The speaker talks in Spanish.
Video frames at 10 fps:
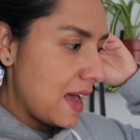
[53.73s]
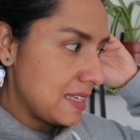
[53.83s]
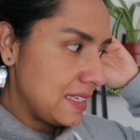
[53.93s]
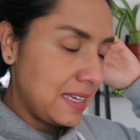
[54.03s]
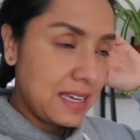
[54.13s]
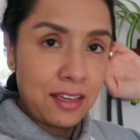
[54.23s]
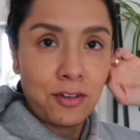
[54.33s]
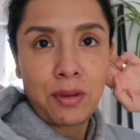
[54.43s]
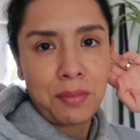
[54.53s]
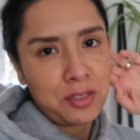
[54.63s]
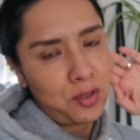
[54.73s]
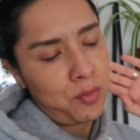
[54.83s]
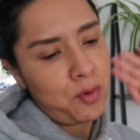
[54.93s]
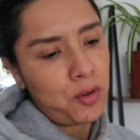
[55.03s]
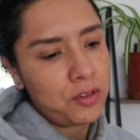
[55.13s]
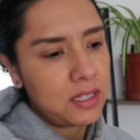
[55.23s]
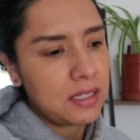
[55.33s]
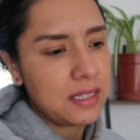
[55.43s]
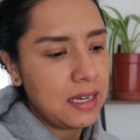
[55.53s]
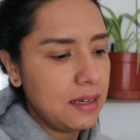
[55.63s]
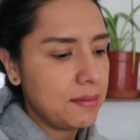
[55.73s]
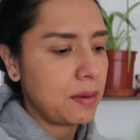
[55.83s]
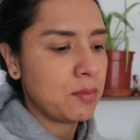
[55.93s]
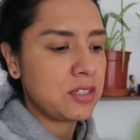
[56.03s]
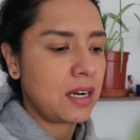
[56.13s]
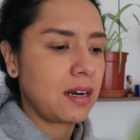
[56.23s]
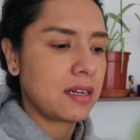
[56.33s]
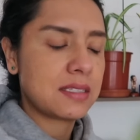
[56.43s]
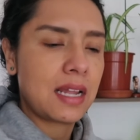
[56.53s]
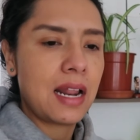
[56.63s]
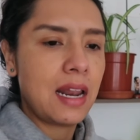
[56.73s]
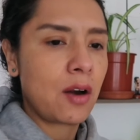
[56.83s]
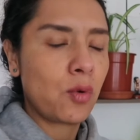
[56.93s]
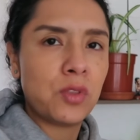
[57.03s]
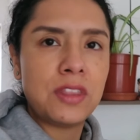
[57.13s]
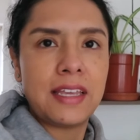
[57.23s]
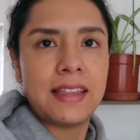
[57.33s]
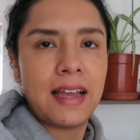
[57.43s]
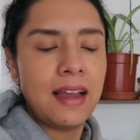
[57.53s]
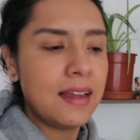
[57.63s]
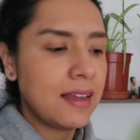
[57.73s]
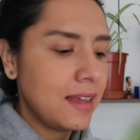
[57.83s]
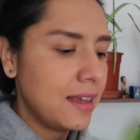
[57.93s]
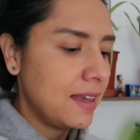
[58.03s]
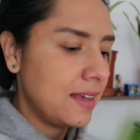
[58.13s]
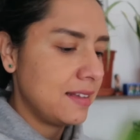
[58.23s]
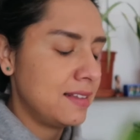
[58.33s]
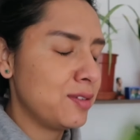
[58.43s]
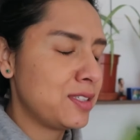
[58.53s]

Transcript: Así que yo también estoy muy contenta. Vamos a regresar a la rutina, eh,